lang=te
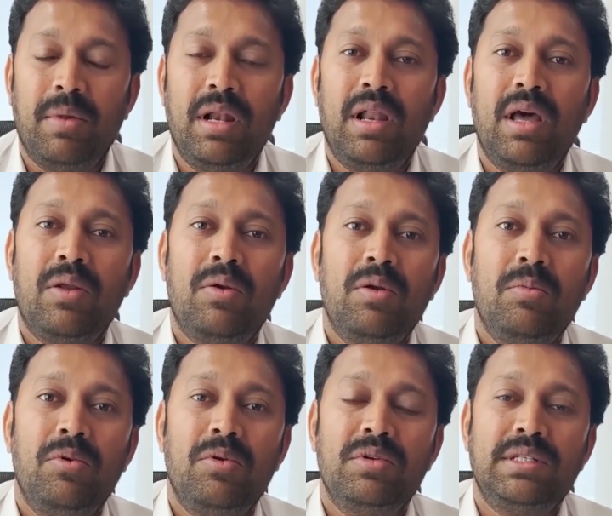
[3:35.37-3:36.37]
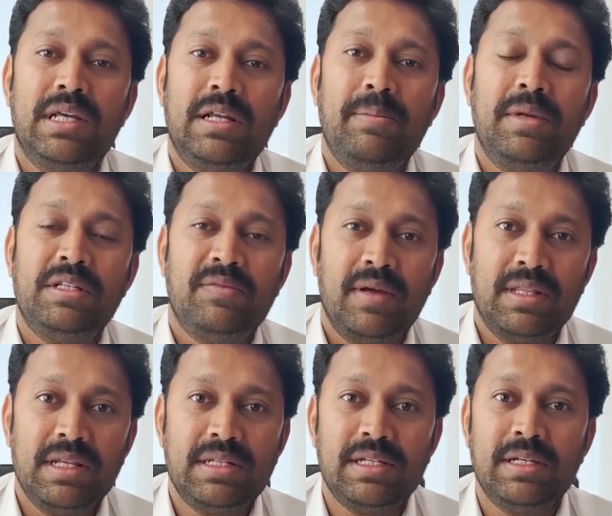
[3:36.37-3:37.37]
మళ్ళా రెండు మూడు స్టేట్మెంట్స్
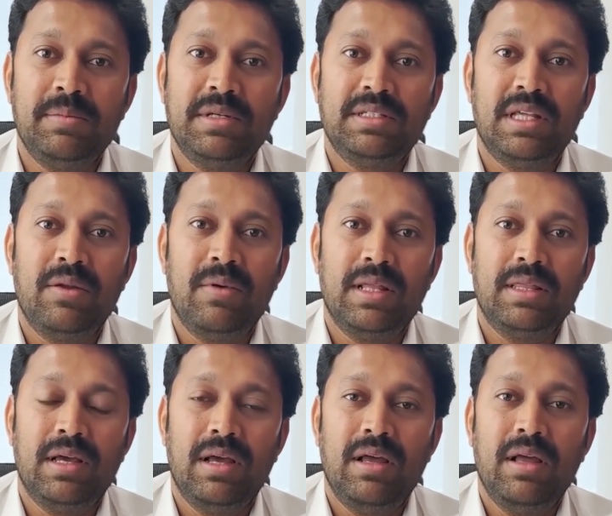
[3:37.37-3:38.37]
ఫర్దర్ స్టేట్మెంట్స్ తర్వాత